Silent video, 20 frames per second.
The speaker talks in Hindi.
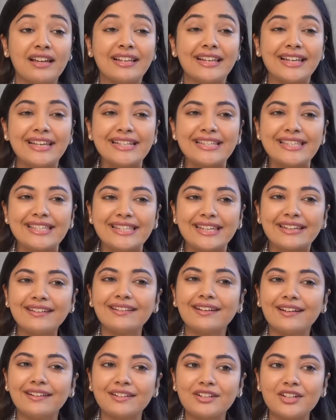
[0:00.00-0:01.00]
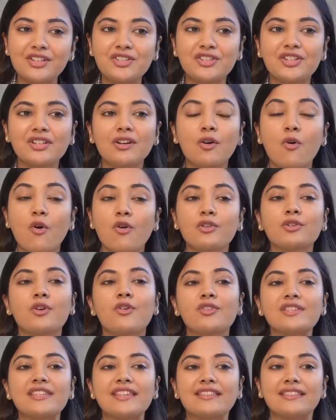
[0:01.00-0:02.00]
लेकिन स्किन कंडीशन कौन
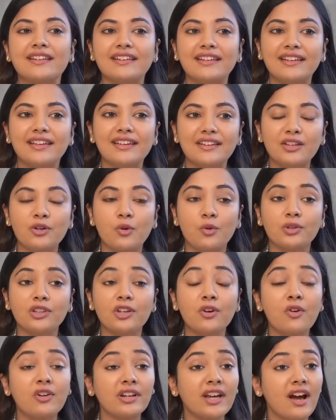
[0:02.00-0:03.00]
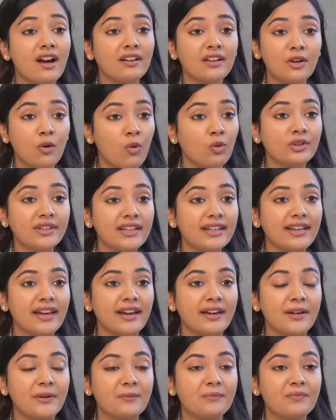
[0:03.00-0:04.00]
कौन से तरीके की होती है और ये आखिर होती क्या है